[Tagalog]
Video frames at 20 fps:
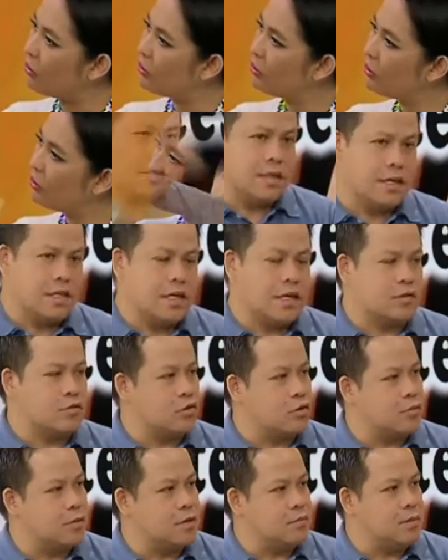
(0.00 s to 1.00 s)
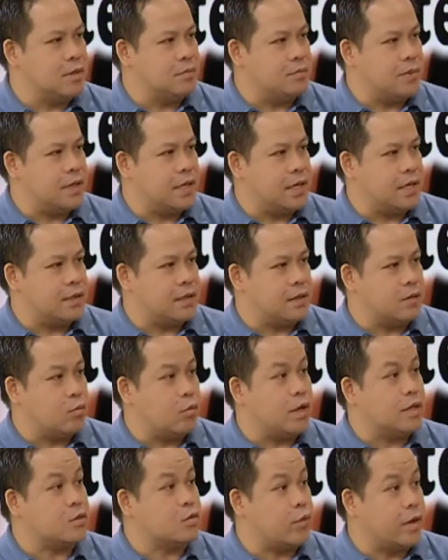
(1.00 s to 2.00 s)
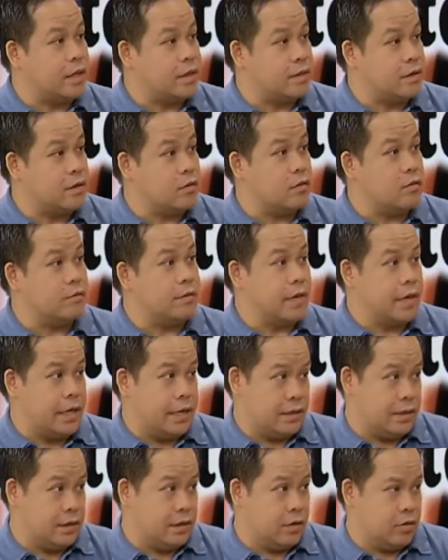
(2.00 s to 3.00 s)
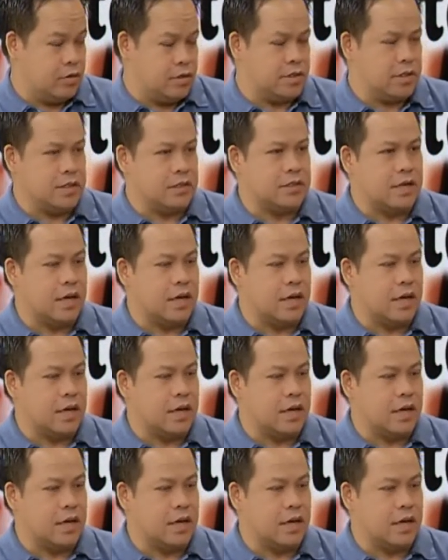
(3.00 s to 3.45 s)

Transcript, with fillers: Well, ideally, ang normal BP natin, 120 over 80, yun okay.